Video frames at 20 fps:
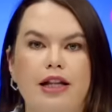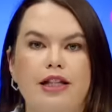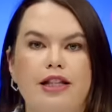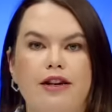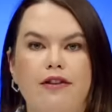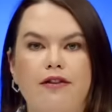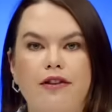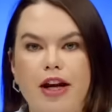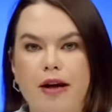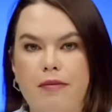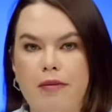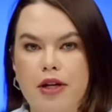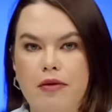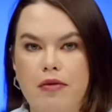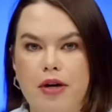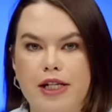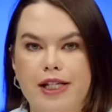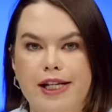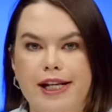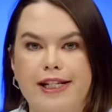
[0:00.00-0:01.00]
тем временем
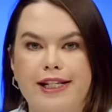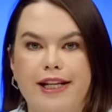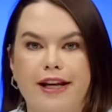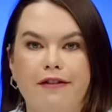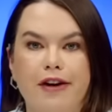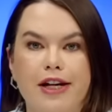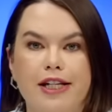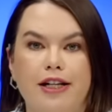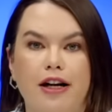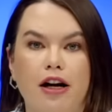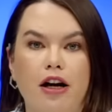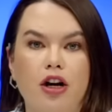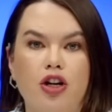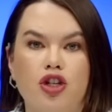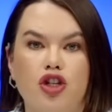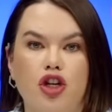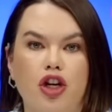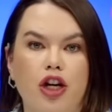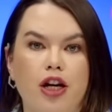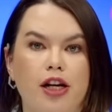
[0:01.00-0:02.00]
российские войска
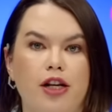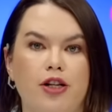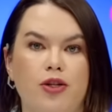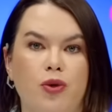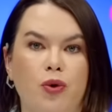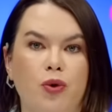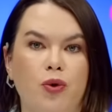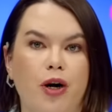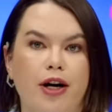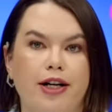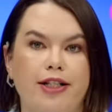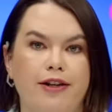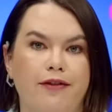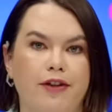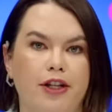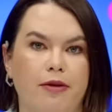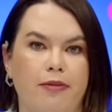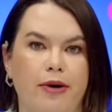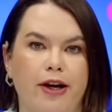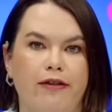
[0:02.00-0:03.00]
расширили зону
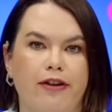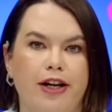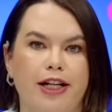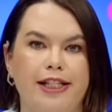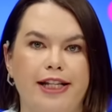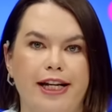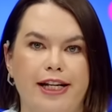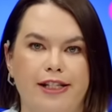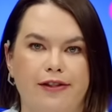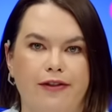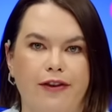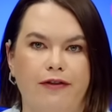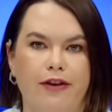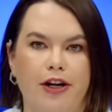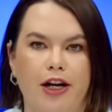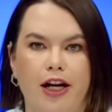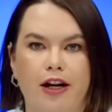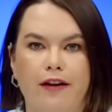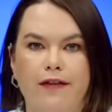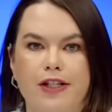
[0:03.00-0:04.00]
активных боевых действий в
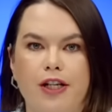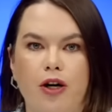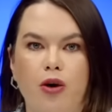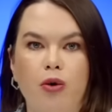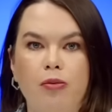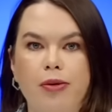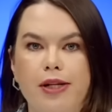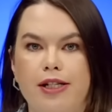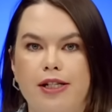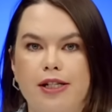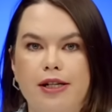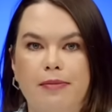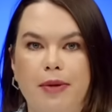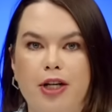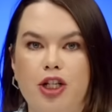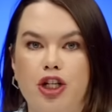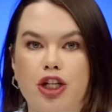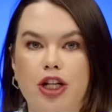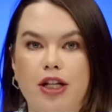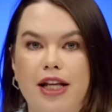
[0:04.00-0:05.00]
Харьковской области
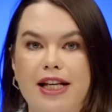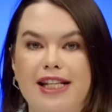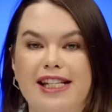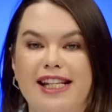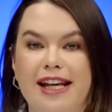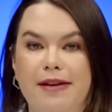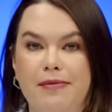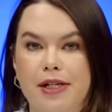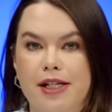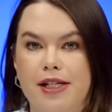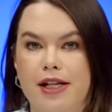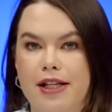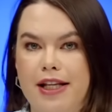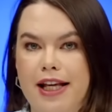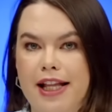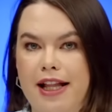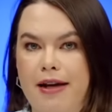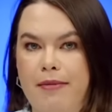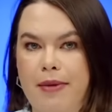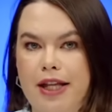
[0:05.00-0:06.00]
почти на 70
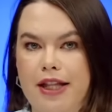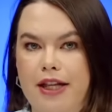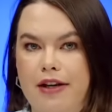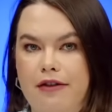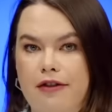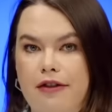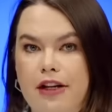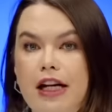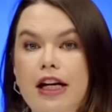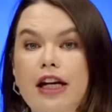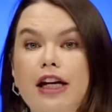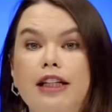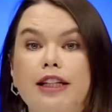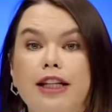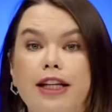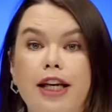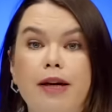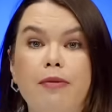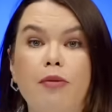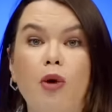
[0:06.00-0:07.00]
километров,
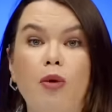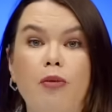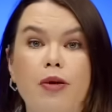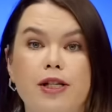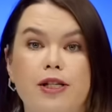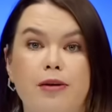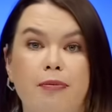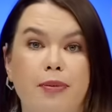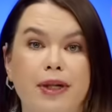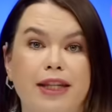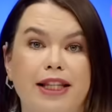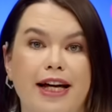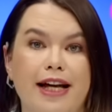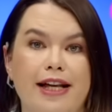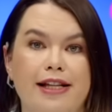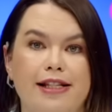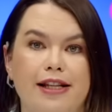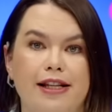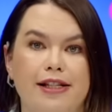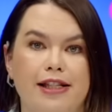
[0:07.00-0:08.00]
таким образом
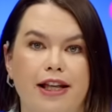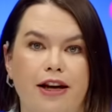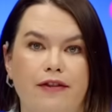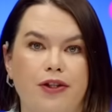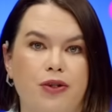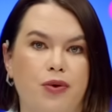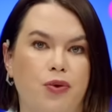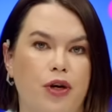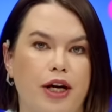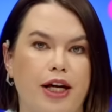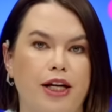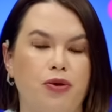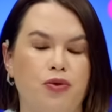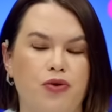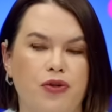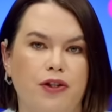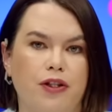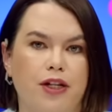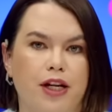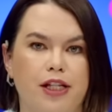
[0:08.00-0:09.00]
пытаясь заставить Украину
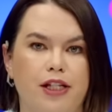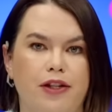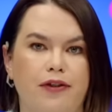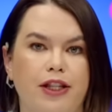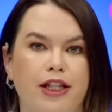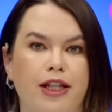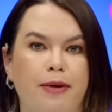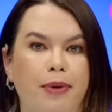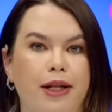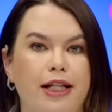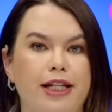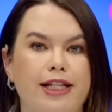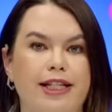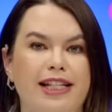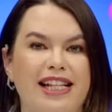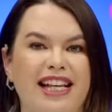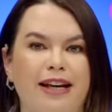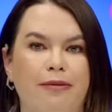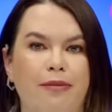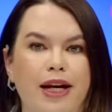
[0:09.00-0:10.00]
задействовать
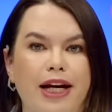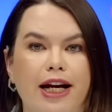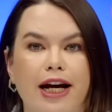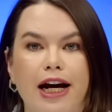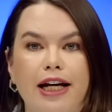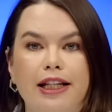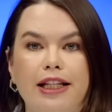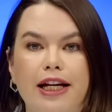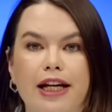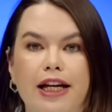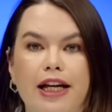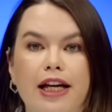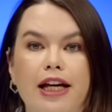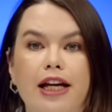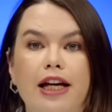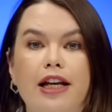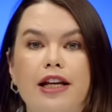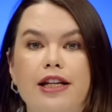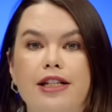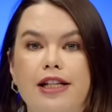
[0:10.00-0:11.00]
дополнительные бригады
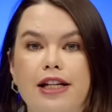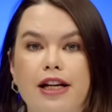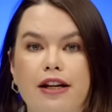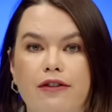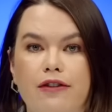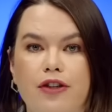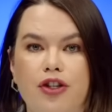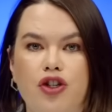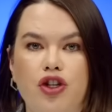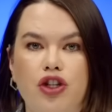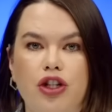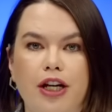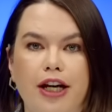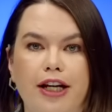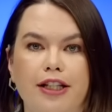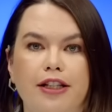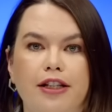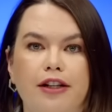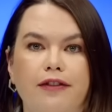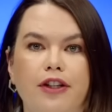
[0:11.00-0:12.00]
и резервы,
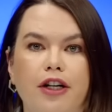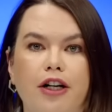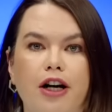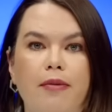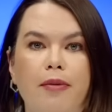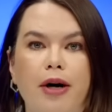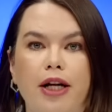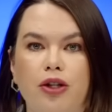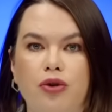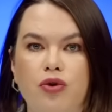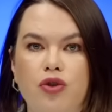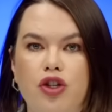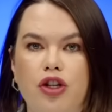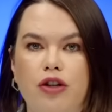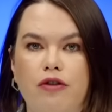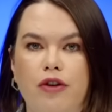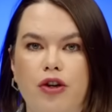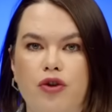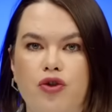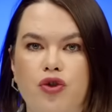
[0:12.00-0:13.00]
считает
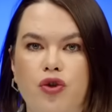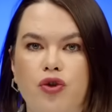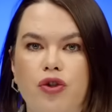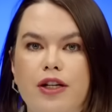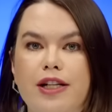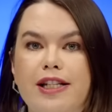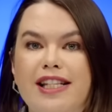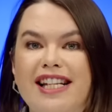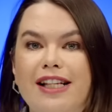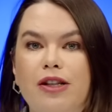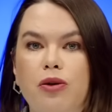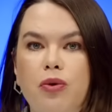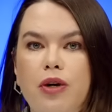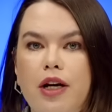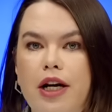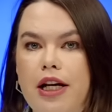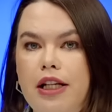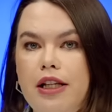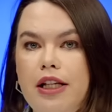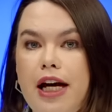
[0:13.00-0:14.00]
главнокомандующий Вооруженных сил
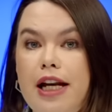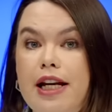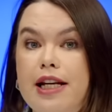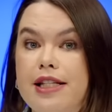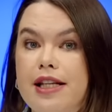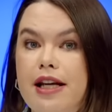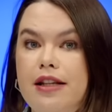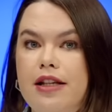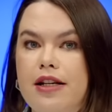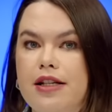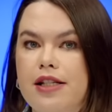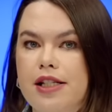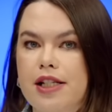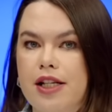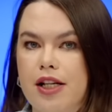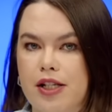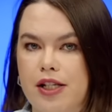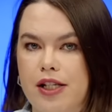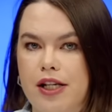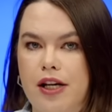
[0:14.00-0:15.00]
Украины Александр
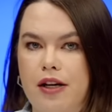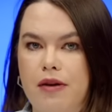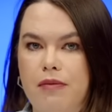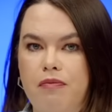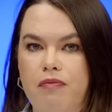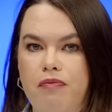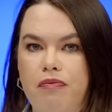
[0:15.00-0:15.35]
Сырский.